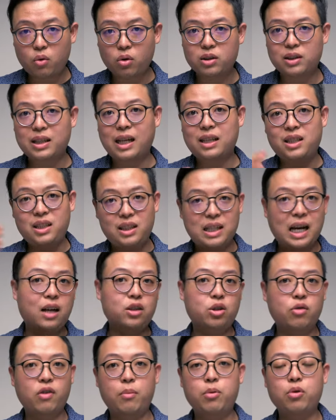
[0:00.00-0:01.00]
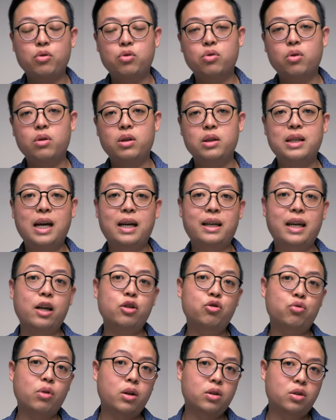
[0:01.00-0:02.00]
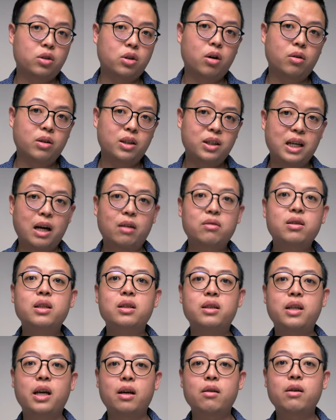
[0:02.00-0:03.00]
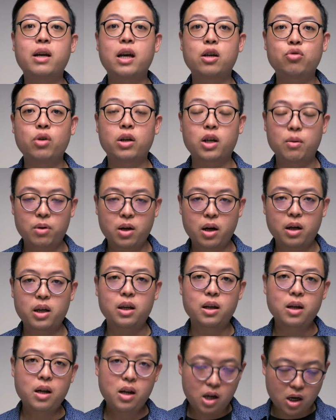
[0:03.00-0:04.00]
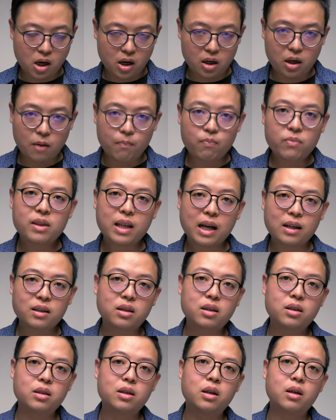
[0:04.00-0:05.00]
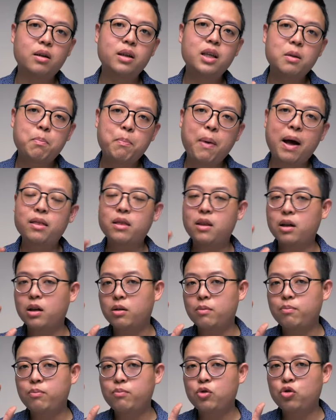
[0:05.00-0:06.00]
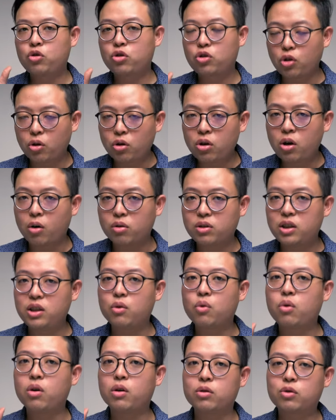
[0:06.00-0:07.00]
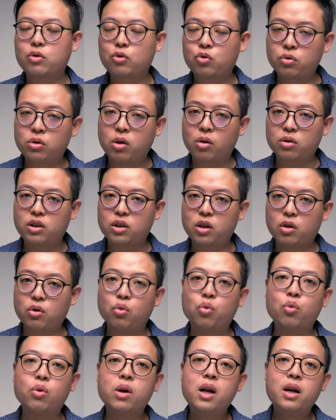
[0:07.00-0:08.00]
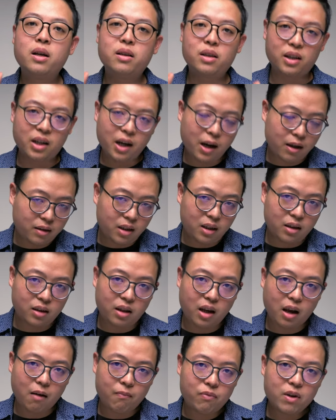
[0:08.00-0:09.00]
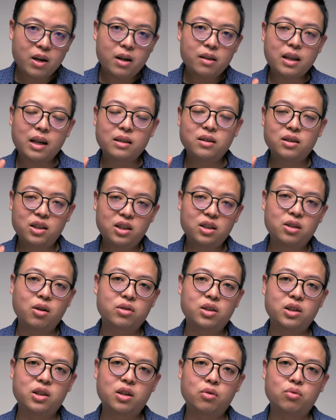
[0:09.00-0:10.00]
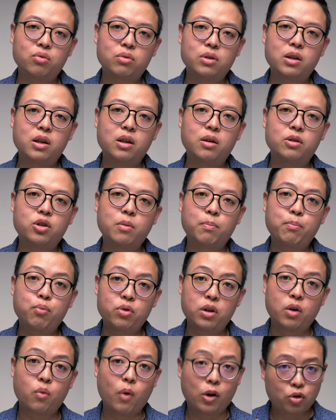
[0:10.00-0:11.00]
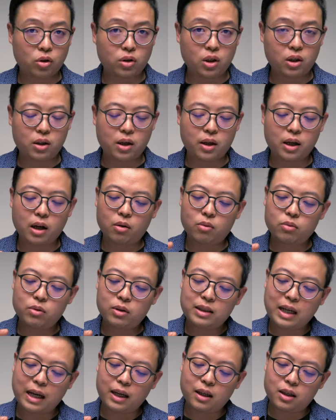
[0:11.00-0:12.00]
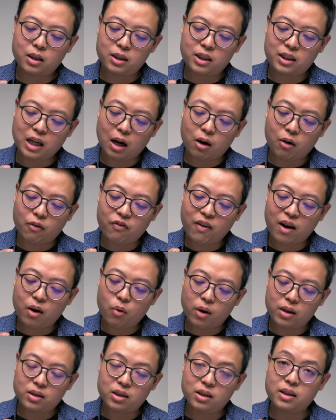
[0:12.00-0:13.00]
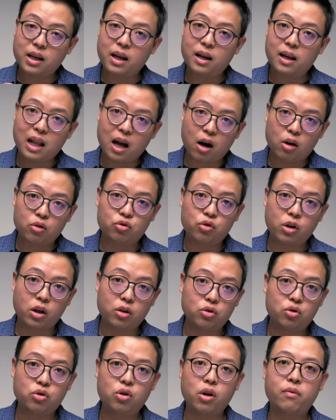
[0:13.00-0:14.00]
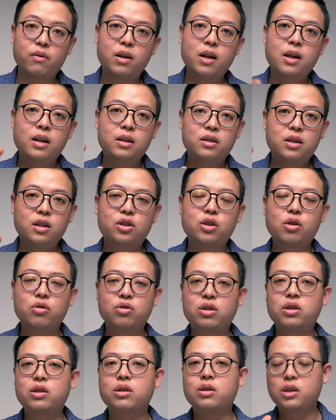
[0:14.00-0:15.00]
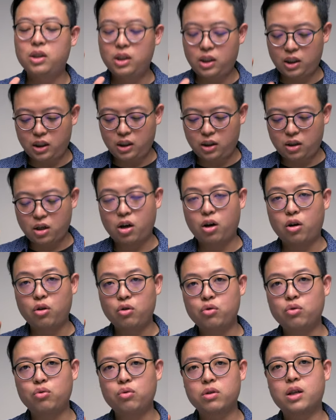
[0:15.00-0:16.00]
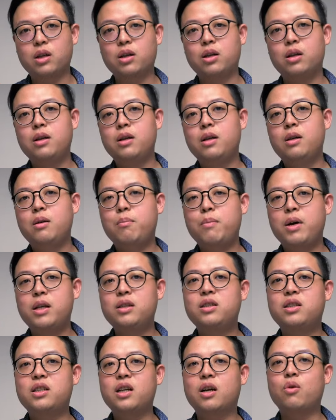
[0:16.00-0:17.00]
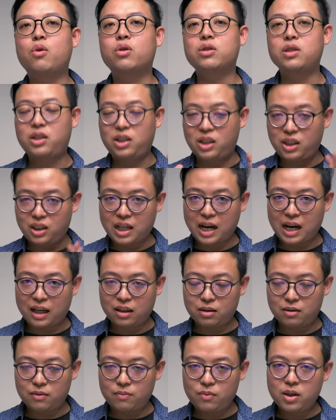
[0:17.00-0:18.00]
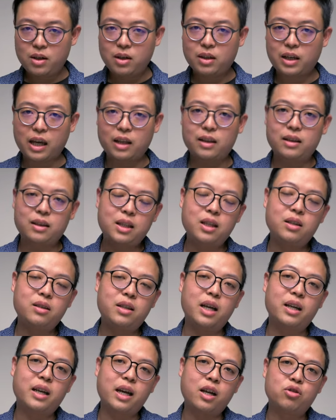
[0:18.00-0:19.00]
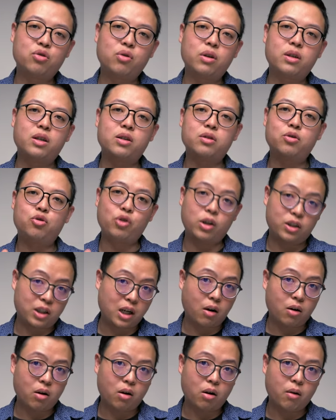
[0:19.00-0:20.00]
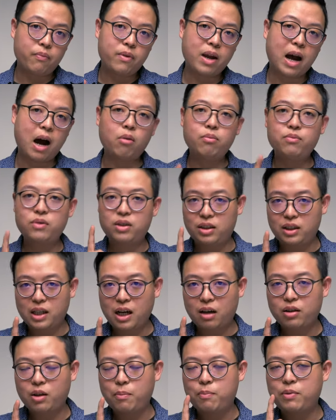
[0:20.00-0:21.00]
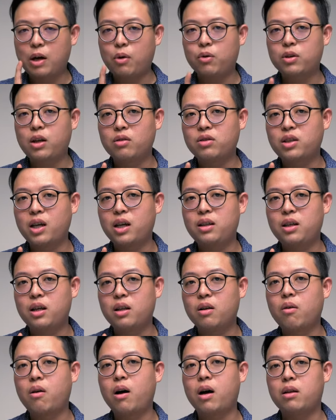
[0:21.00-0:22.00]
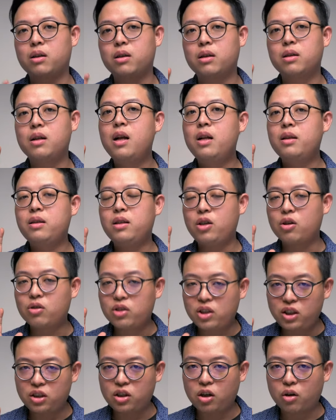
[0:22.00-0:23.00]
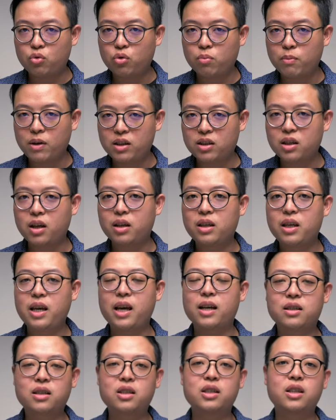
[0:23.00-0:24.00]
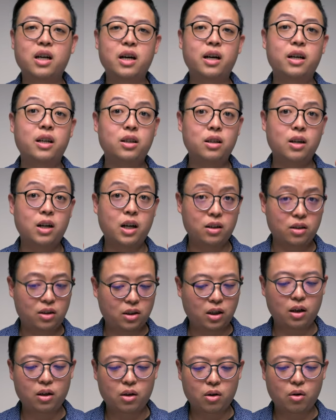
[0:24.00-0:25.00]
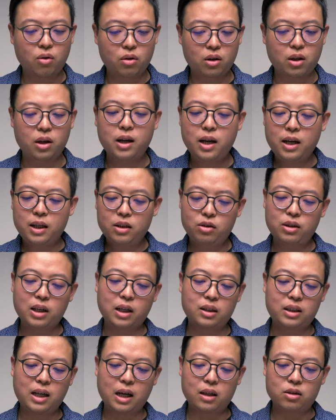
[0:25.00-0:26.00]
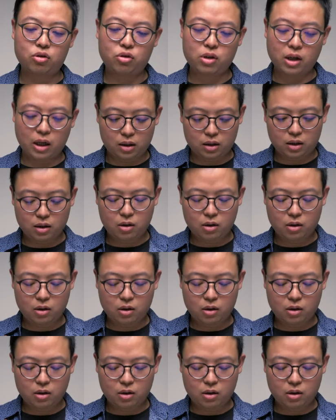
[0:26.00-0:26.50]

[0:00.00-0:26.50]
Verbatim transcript: 或者是在其他手法，譬如说你在给水的时候，你想要定点给水可不可以？可以，但是呢一般的。中口径或粗口径的壶，你可以定点，但是细口径的壶呢，就不能完全定点，要在一个小范围之内绕圈圈，这就是细口壶的闷针或者其他给定点给水的诀窍喽。好，只要你掌握到这一点的话呢，你用细口壶闷针也是可以很成功的，就像这样子，就这样